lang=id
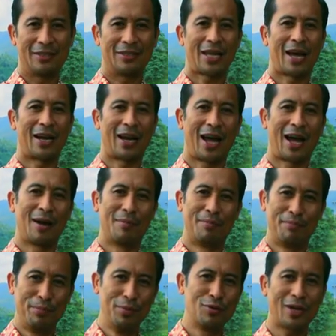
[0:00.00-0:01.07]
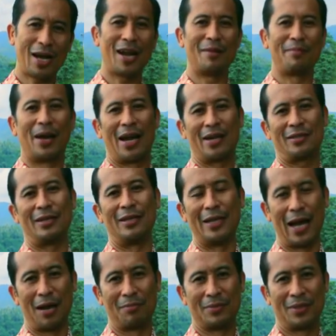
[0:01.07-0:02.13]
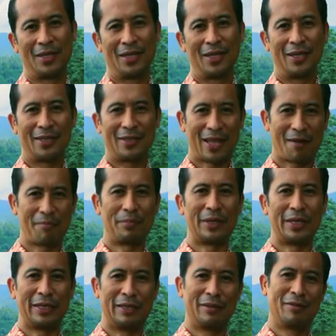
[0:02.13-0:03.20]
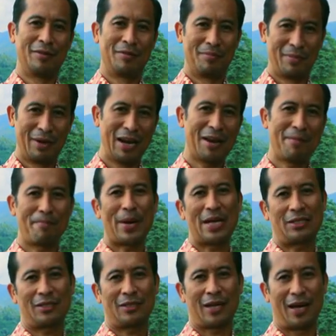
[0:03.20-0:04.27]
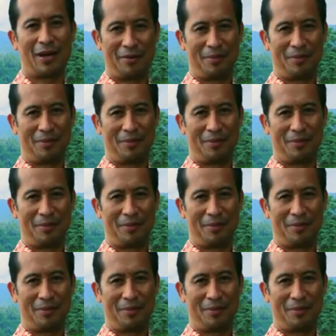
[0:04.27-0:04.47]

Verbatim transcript: cara bukan balas dendam, tapi melepaskan